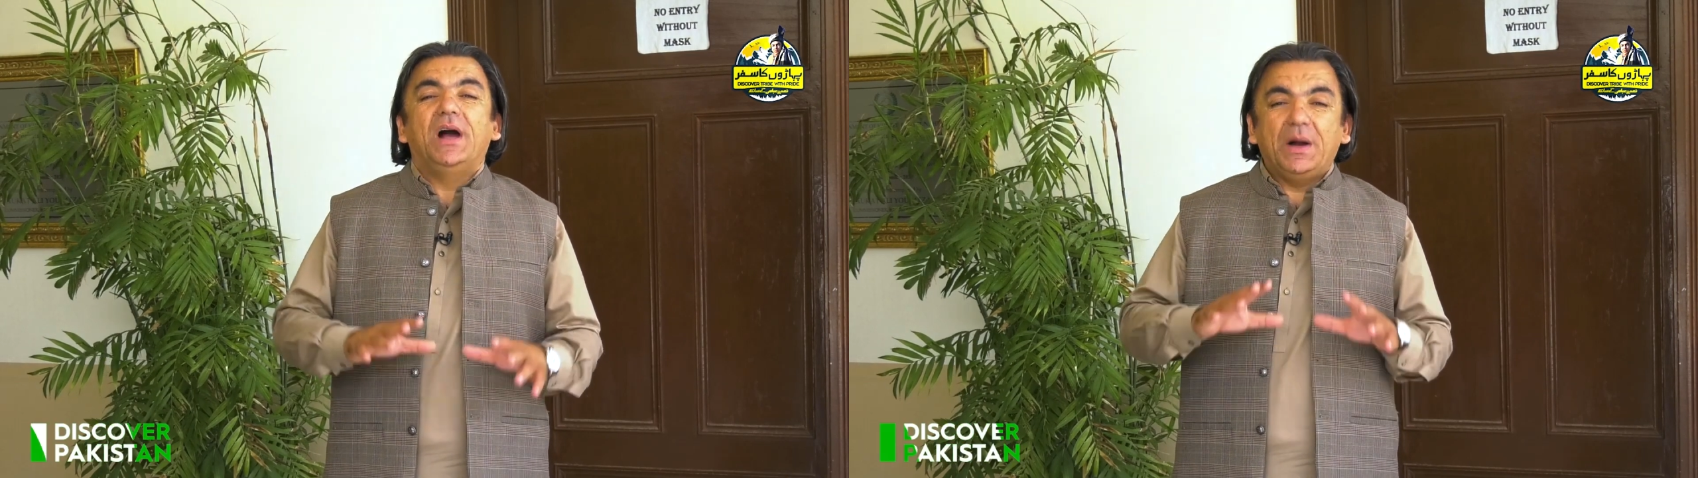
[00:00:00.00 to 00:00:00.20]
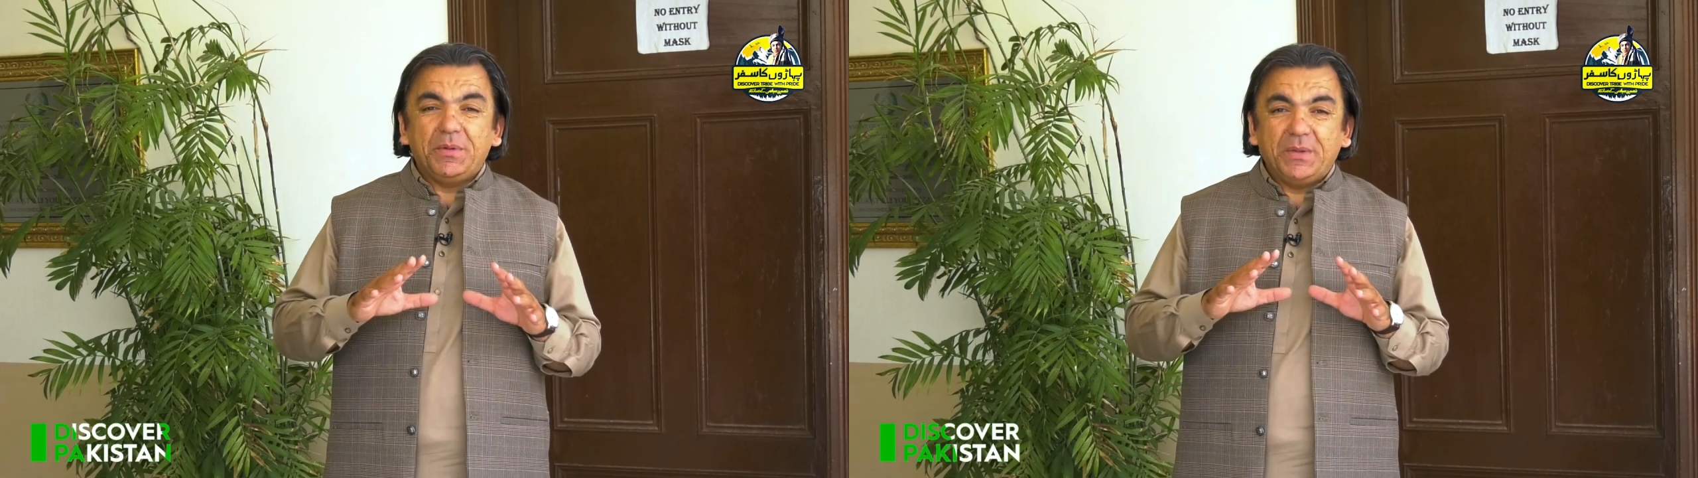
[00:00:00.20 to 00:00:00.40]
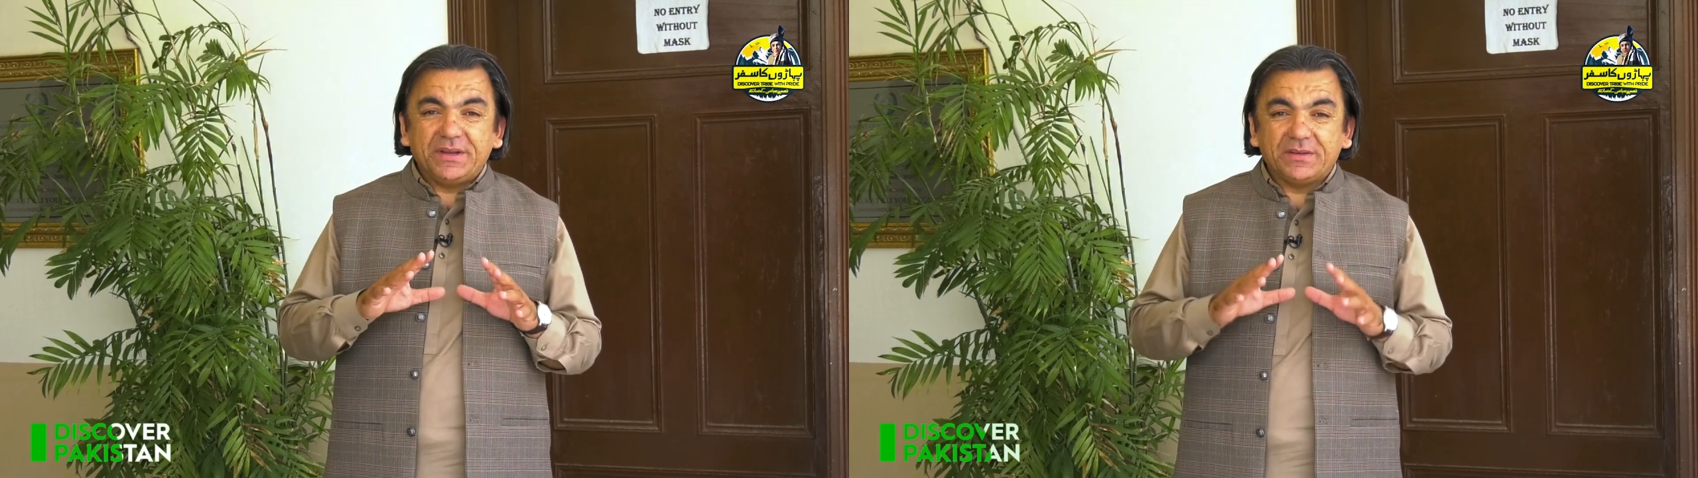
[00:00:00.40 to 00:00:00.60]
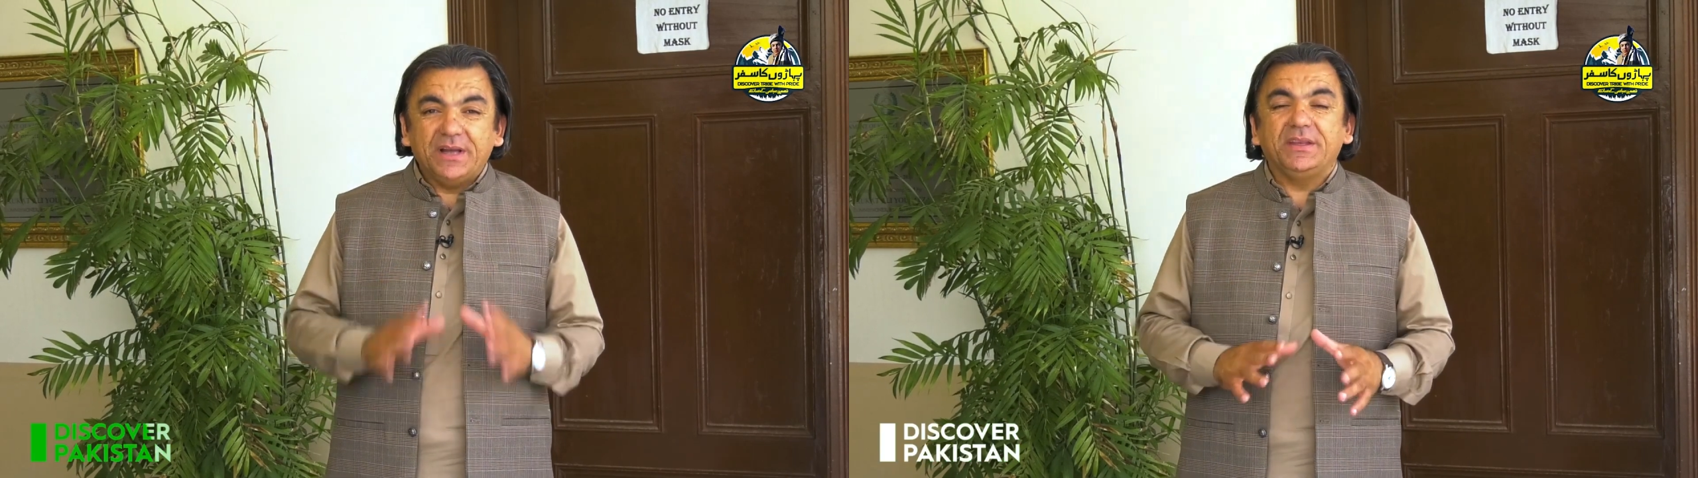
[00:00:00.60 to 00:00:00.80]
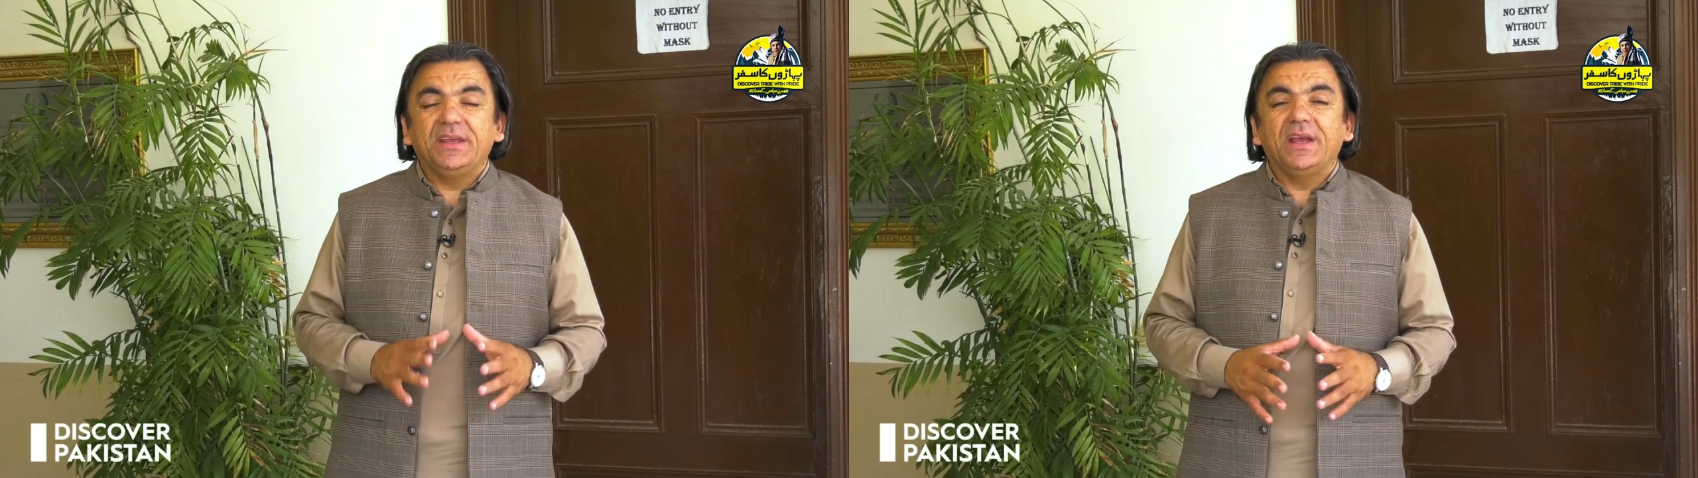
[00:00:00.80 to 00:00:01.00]
आप हमारे
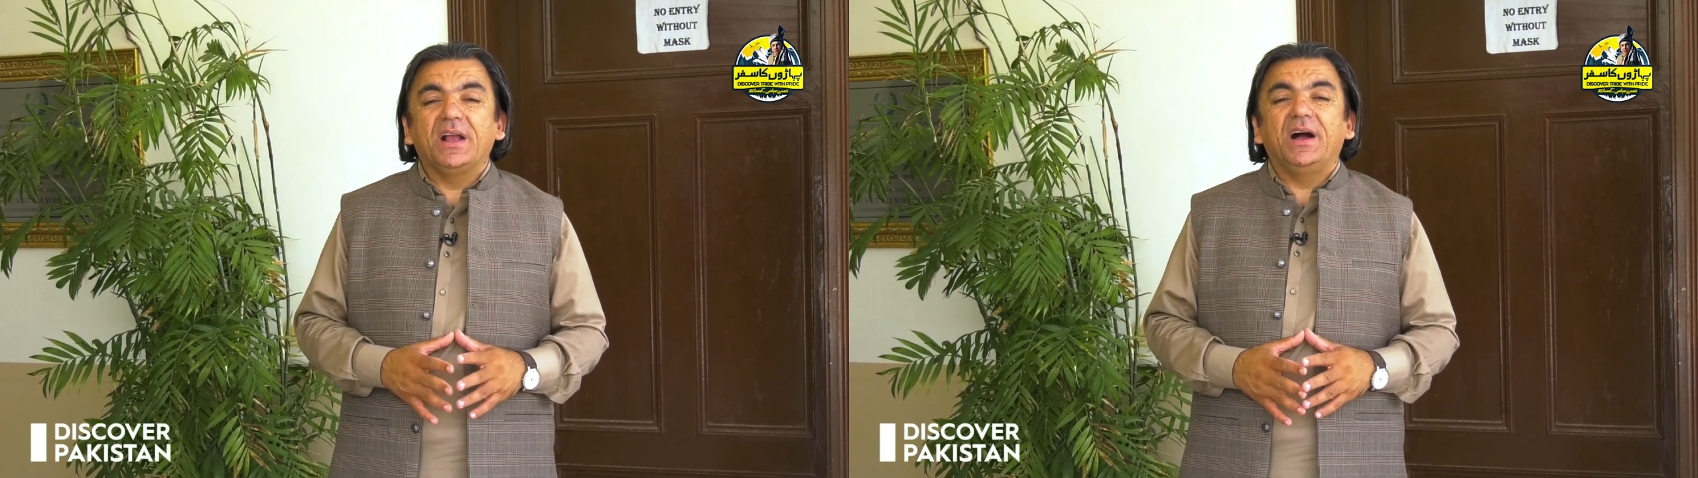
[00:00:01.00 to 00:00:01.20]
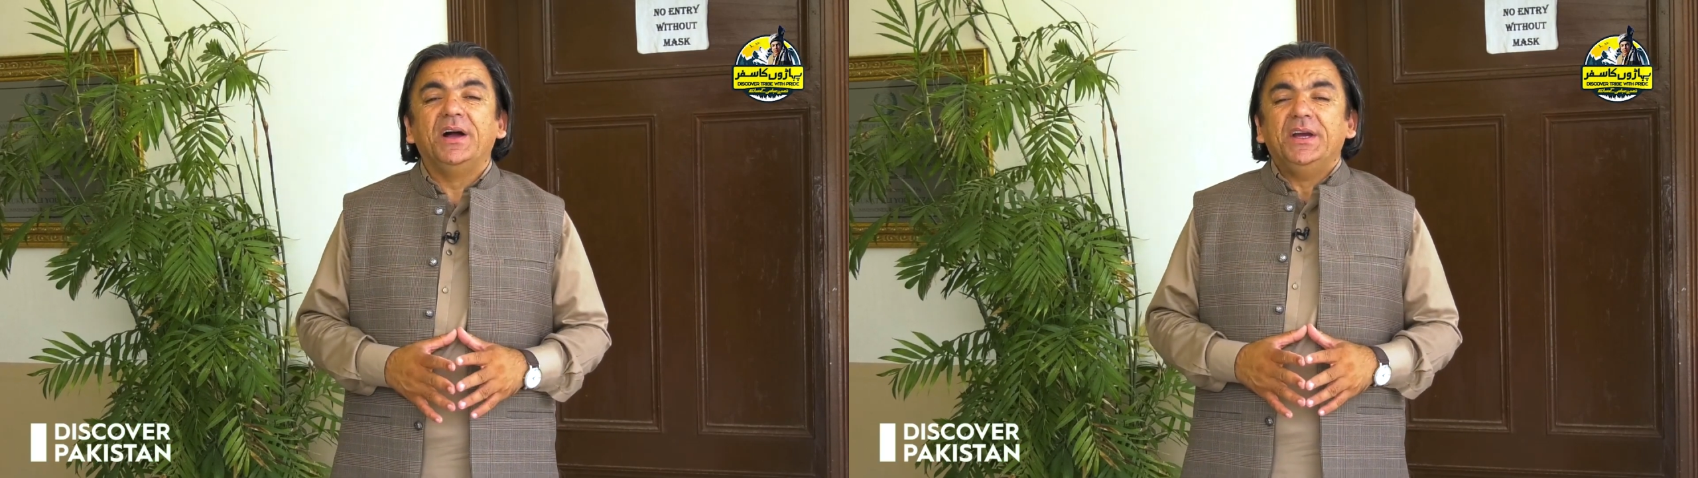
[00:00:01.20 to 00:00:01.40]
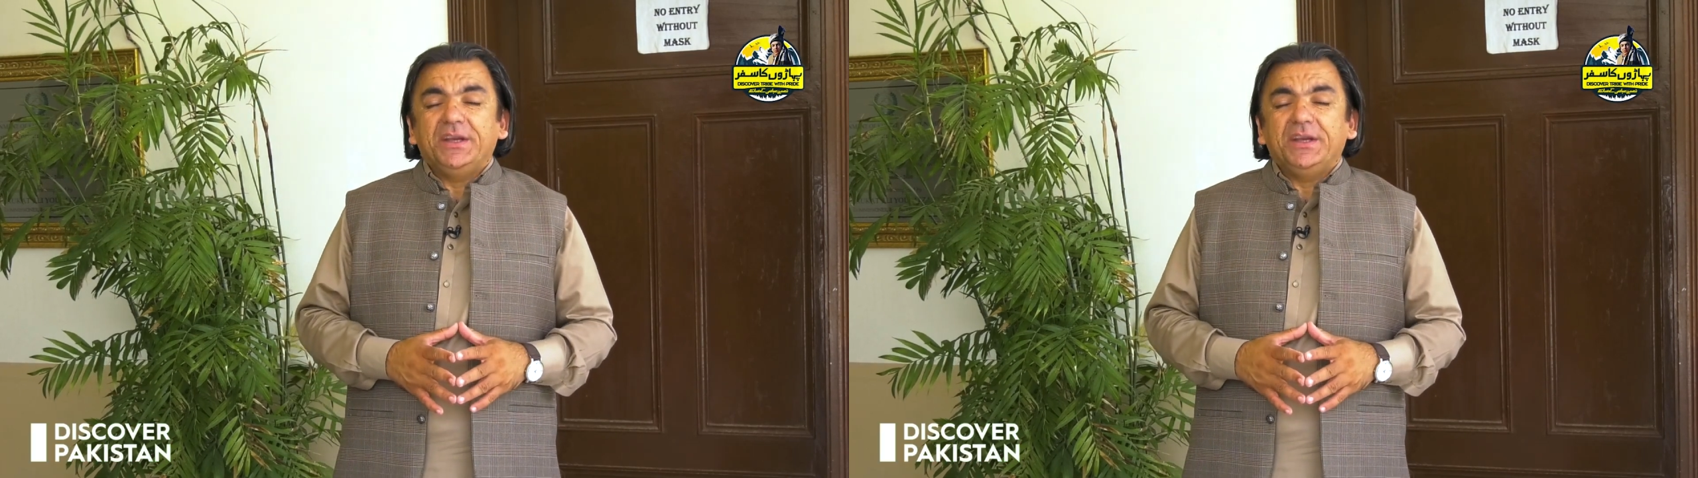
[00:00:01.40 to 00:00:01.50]
साथ रहिएगा